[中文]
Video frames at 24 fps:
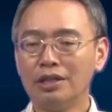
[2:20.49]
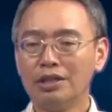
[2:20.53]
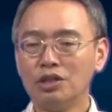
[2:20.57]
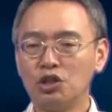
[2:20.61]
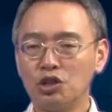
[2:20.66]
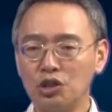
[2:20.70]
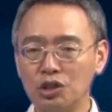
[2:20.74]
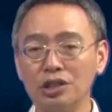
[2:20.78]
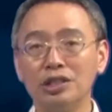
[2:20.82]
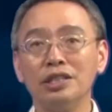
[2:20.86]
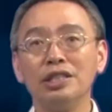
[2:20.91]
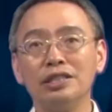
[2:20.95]

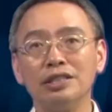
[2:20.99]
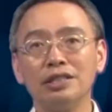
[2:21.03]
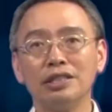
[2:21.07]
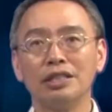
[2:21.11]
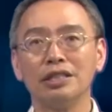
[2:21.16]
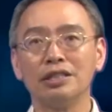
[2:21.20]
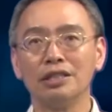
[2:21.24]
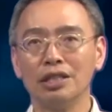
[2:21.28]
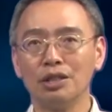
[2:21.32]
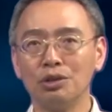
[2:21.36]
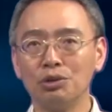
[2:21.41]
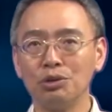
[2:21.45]
执行这
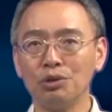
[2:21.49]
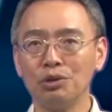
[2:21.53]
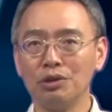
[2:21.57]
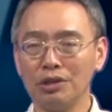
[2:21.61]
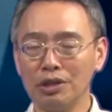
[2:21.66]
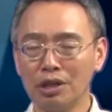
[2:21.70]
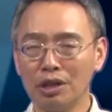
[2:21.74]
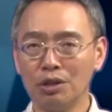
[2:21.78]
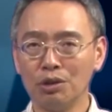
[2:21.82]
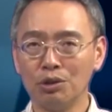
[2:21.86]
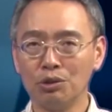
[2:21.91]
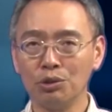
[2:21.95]
个程序
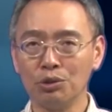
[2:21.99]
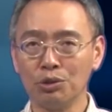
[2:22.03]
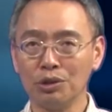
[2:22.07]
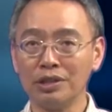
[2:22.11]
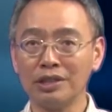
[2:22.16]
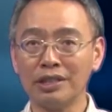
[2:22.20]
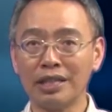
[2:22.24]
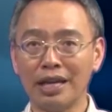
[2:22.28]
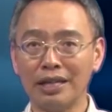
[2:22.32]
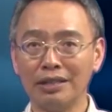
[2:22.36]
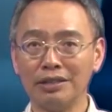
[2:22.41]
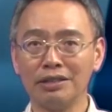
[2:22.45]
以后所
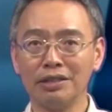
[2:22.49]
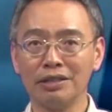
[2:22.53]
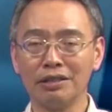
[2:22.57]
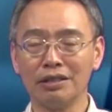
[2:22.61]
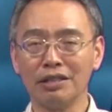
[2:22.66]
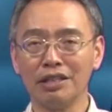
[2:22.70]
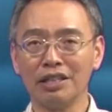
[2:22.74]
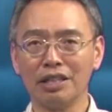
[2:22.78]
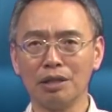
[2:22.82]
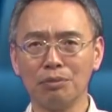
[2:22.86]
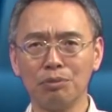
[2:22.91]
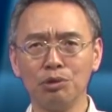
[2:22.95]
产生的
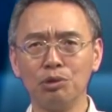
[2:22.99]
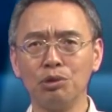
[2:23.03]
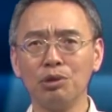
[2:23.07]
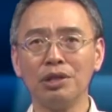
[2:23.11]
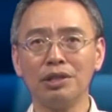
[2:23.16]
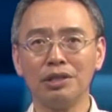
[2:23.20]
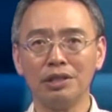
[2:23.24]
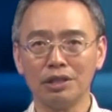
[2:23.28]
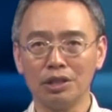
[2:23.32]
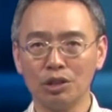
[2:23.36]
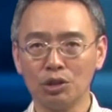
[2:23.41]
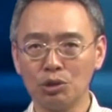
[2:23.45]
那个不确
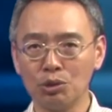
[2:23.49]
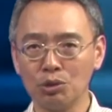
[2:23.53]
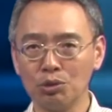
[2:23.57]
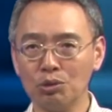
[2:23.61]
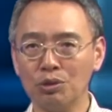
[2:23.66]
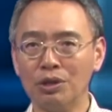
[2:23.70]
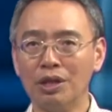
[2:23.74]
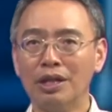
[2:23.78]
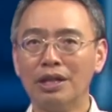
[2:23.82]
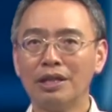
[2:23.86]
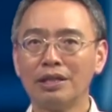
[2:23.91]
定的数，